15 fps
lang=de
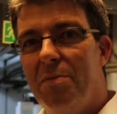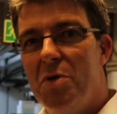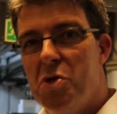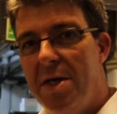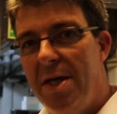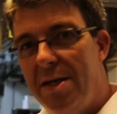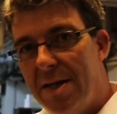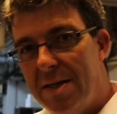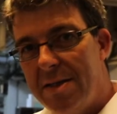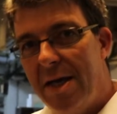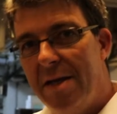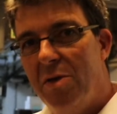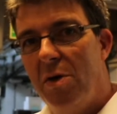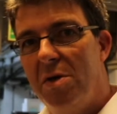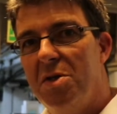besteht ja seit
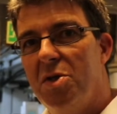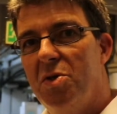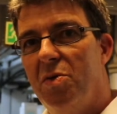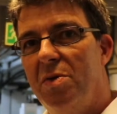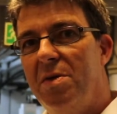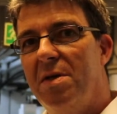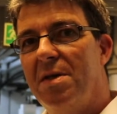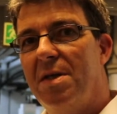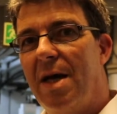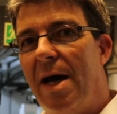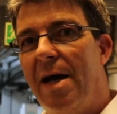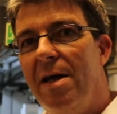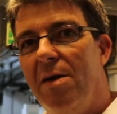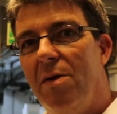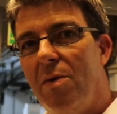
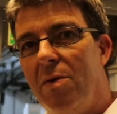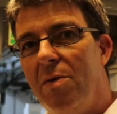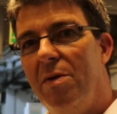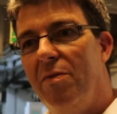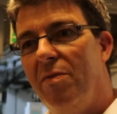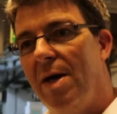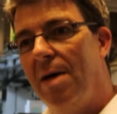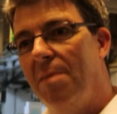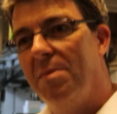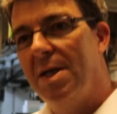1903 und wir haben